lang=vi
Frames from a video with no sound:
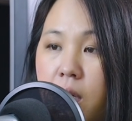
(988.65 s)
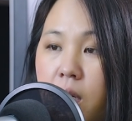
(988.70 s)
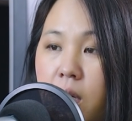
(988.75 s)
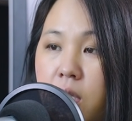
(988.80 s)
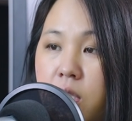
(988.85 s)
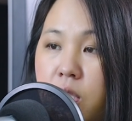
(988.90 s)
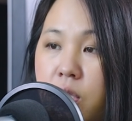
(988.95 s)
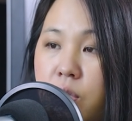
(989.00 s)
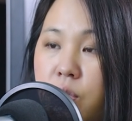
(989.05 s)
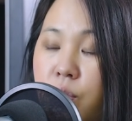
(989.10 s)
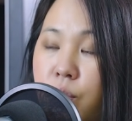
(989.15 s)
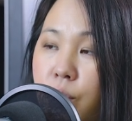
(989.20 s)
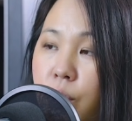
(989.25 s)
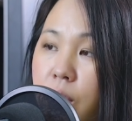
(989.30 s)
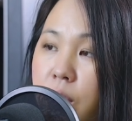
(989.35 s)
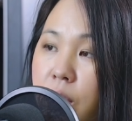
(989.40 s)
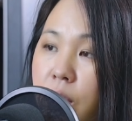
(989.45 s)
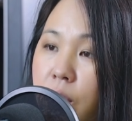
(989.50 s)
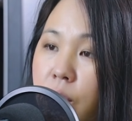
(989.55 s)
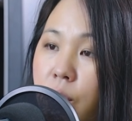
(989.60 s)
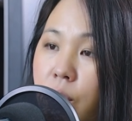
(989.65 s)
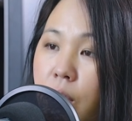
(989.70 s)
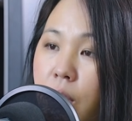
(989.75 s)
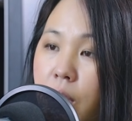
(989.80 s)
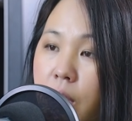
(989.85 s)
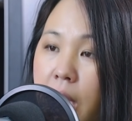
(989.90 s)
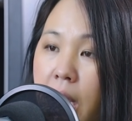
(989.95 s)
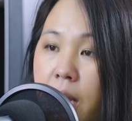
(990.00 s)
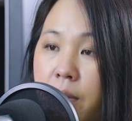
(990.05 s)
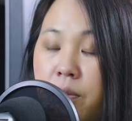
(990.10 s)
có chỗ chùa chỗ
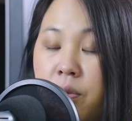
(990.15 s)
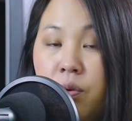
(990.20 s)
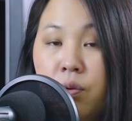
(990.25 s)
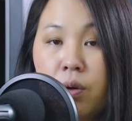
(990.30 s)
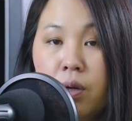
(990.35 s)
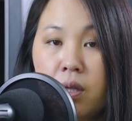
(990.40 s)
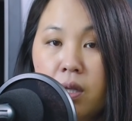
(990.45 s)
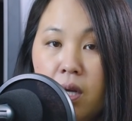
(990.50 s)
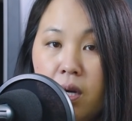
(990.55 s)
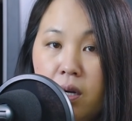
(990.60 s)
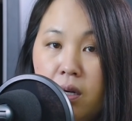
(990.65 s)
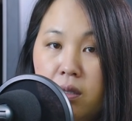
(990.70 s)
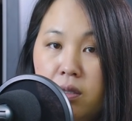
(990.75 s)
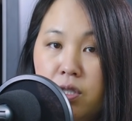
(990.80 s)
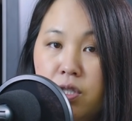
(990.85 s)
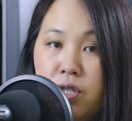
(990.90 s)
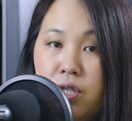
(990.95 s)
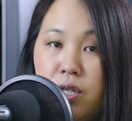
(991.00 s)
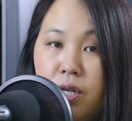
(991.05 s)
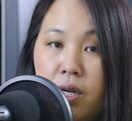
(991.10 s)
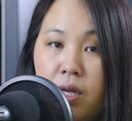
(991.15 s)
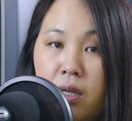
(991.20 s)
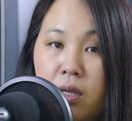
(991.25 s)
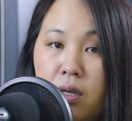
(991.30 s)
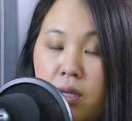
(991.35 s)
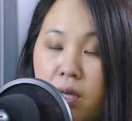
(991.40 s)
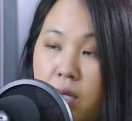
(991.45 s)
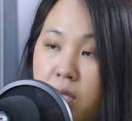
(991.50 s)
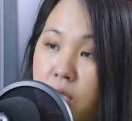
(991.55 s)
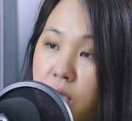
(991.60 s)
qua cá nhọn đầu riêng chiên
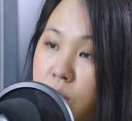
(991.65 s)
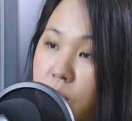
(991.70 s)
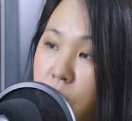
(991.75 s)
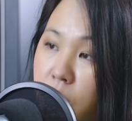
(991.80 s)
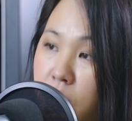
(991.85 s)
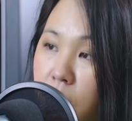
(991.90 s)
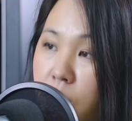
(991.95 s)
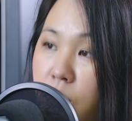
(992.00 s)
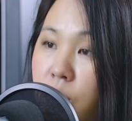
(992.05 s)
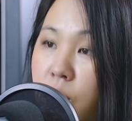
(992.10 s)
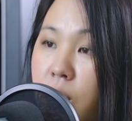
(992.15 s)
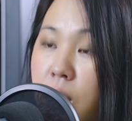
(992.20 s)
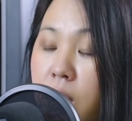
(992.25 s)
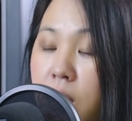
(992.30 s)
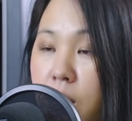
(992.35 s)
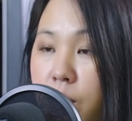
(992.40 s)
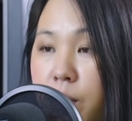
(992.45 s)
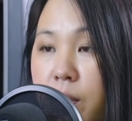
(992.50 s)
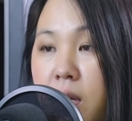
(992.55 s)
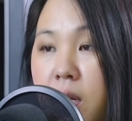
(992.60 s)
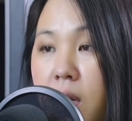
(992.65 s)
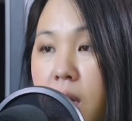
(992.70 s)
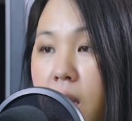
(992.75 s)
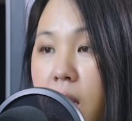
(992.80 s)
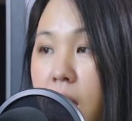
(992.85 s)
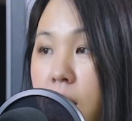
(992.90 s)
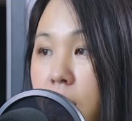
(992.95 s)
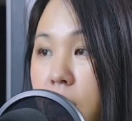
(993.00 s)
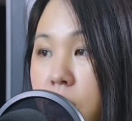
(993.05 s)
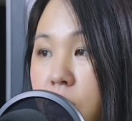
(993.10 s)
đầu chỉ chỗ mua tầm nhọn chỗ bao nhiêu
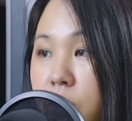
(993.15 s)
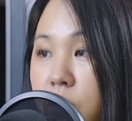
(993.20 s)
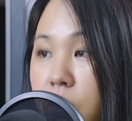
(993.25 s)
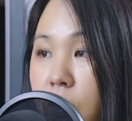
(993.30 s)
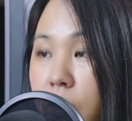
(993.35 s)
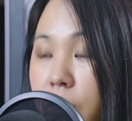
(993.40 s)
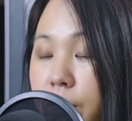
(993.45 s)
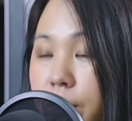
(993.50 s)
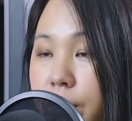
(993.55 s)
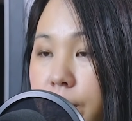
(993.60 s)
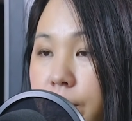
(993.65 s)
cây rồi rộng